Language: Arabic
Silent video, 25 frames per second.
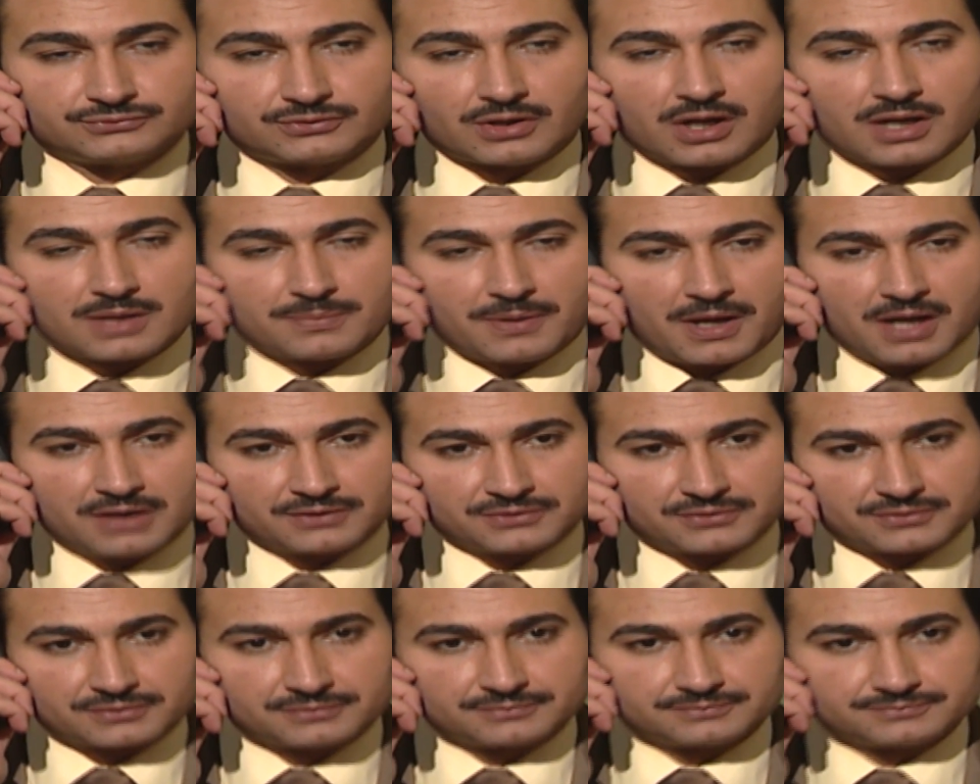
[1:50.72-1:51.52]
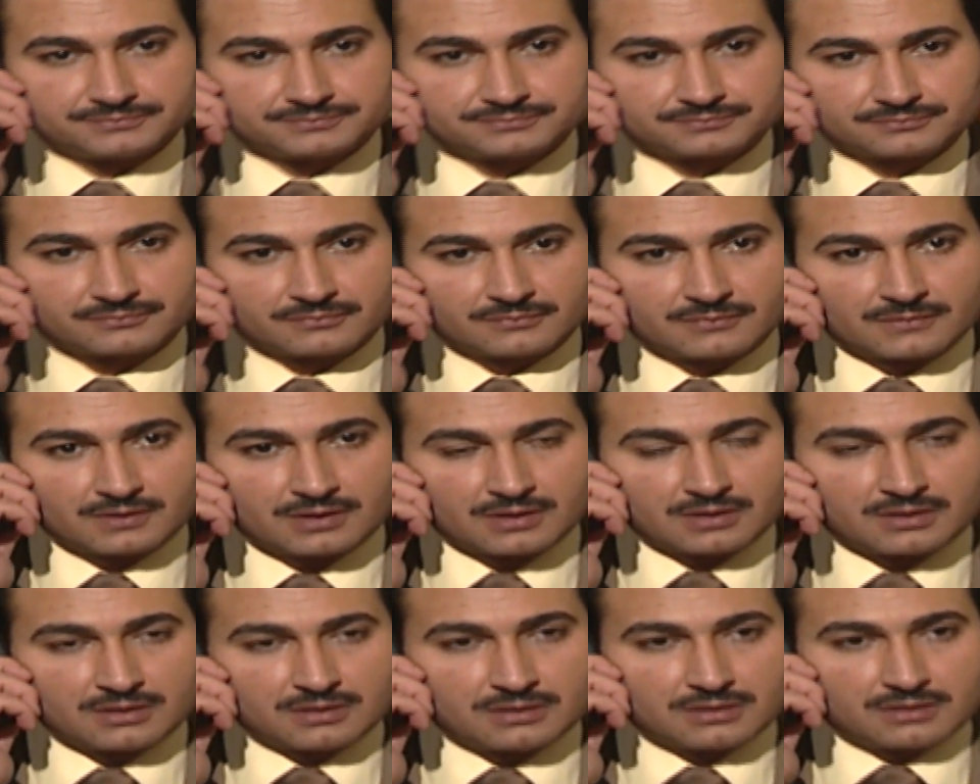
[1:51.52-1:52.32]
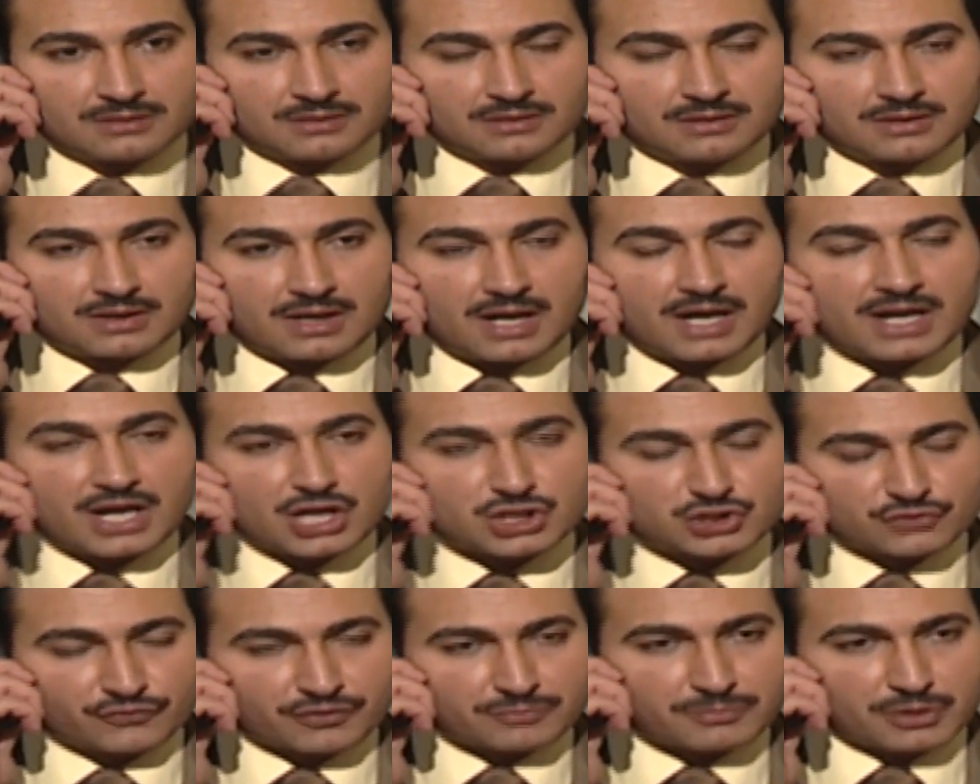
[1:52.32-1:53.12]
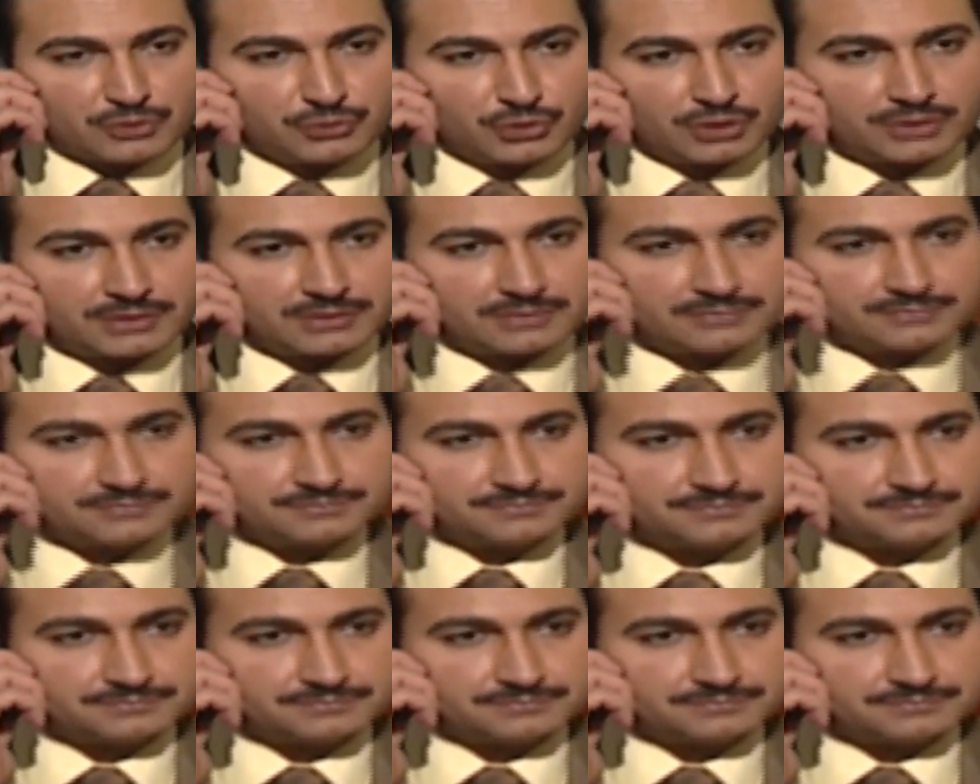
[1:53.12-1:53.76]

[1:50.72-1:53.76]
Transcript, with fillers: طيب حاضر انا هشوف الموضوع ده